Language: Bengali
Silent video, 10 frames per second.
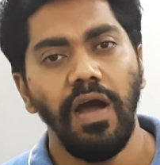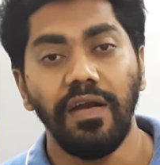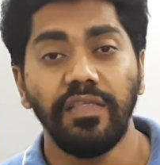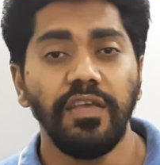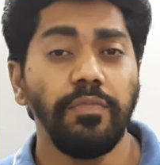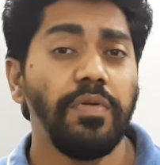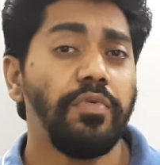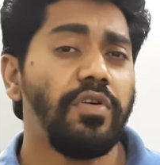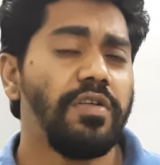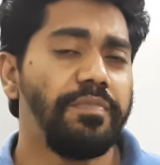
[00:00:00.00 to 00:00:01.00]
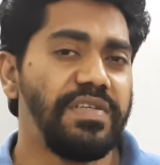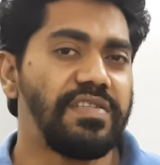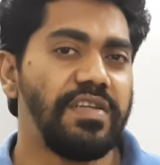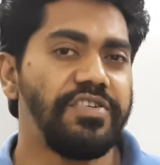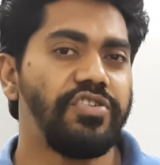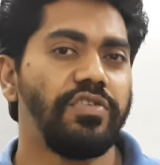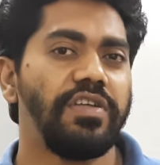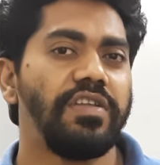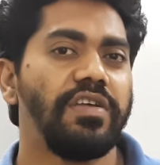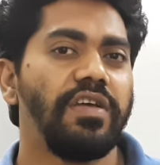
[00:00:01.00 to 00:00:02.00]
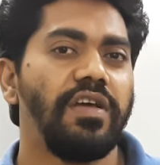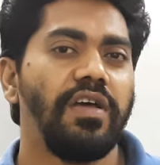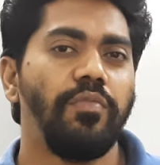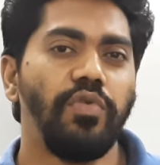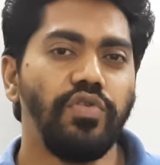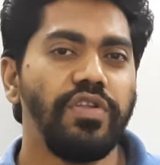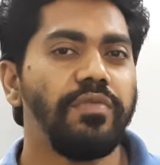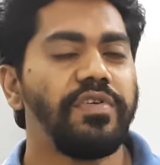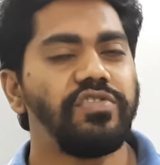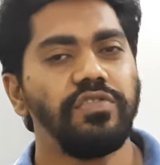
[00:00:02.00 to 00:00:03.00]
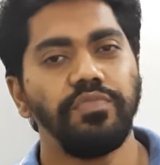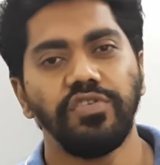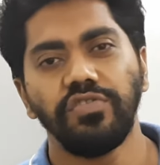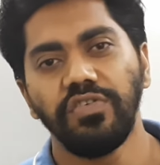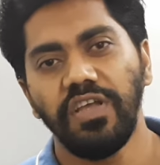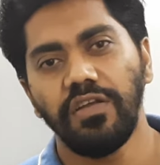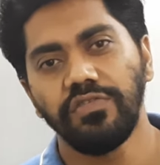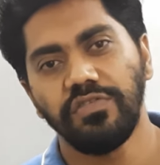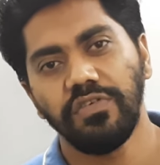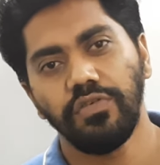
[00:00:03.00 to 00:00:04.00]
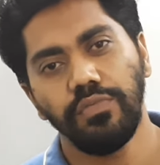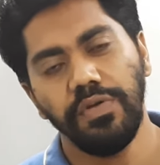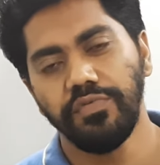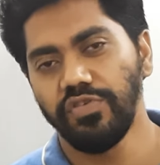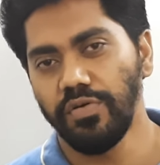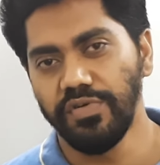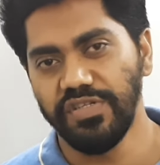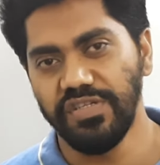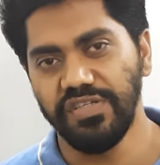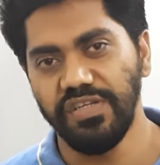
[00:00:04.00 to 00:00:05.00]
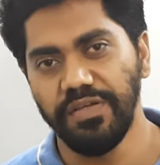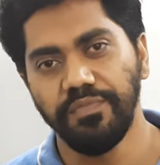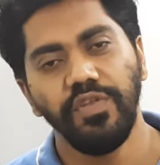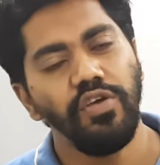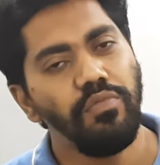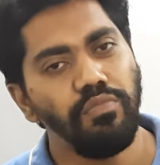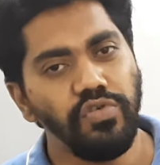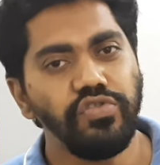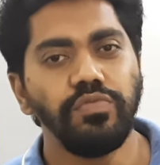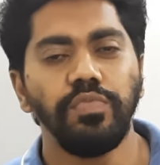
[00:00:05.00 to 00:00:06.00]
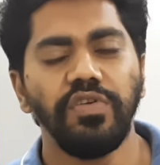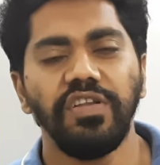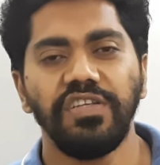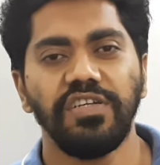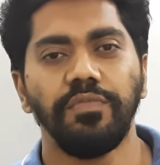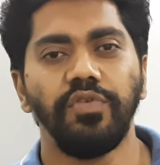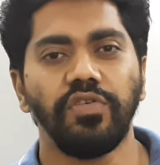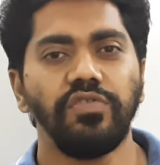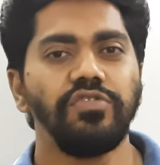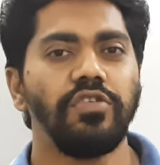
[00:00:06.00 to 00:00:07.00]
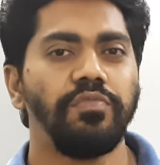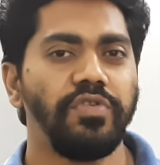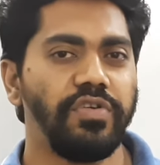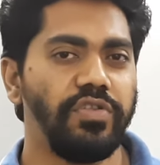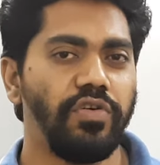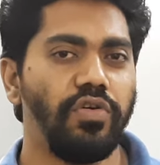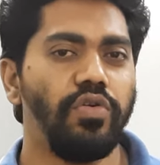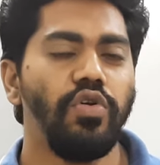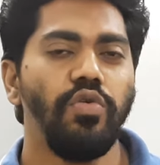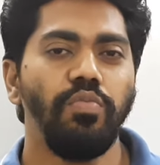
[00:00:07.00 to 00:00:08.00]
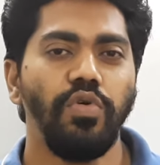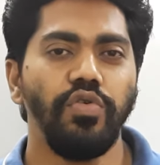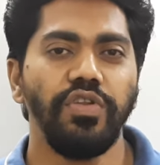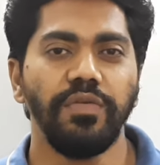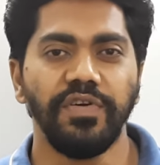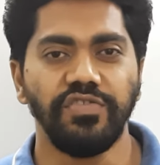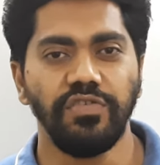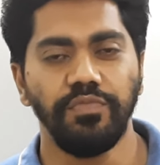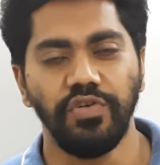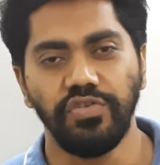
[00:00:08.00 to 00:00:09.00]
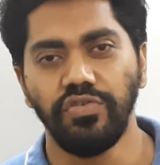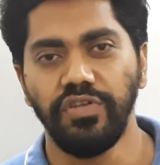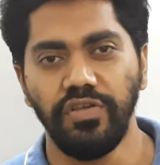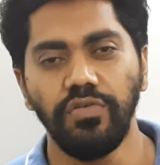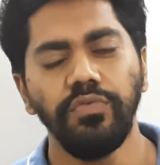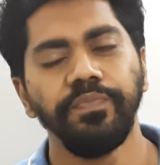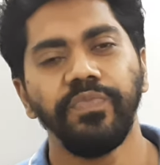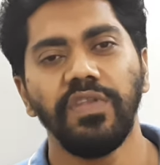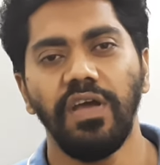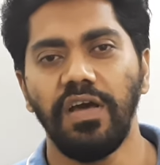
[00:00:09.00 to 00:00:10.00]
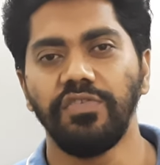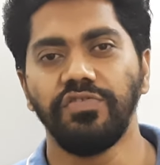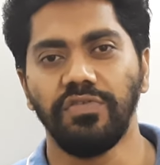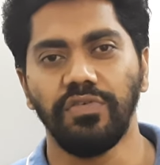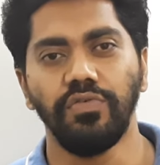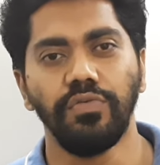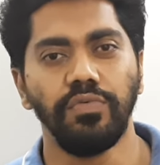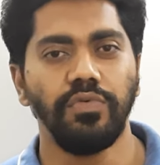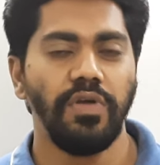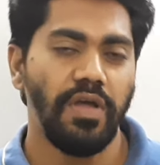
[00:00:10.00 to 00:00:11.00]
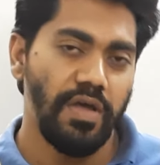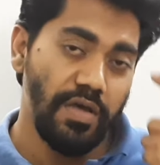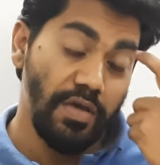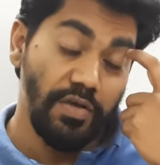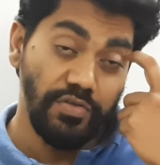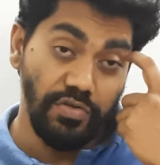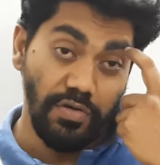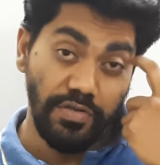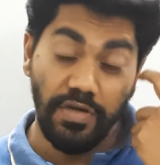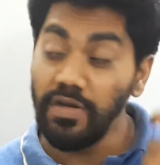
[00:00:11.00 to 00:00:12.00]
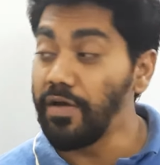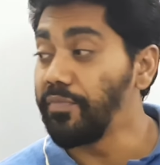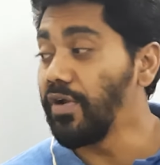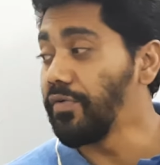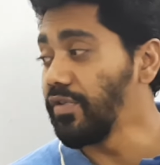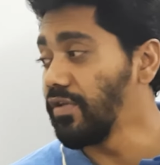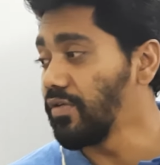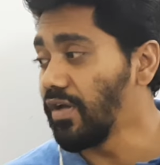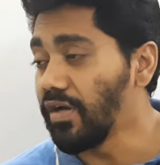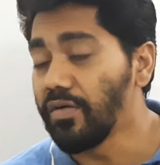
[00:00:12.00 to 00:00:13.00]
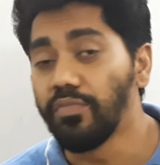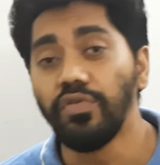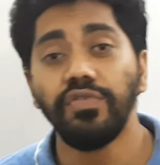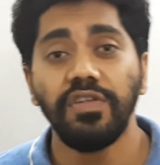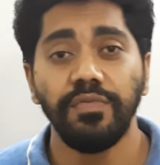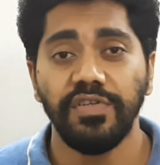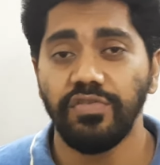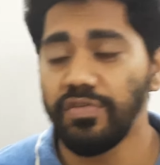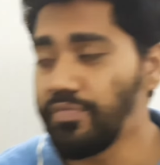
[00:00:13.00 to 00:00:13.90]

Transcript: আর্থিক বিবরণী বিশ্লেষণের বহু নির্বাচনী প্রশ্ন নিয়ে আলোচনা করব এবং সবার শেষে মজুদ পণ্যের হিসাব রক্ষণ সম্পর্কিত বহু নির্বাচনী প্রশ্ন নিয়েও আলোচনা করব চলো তাহলে আমরা আমাদের বহু নির্বাচনী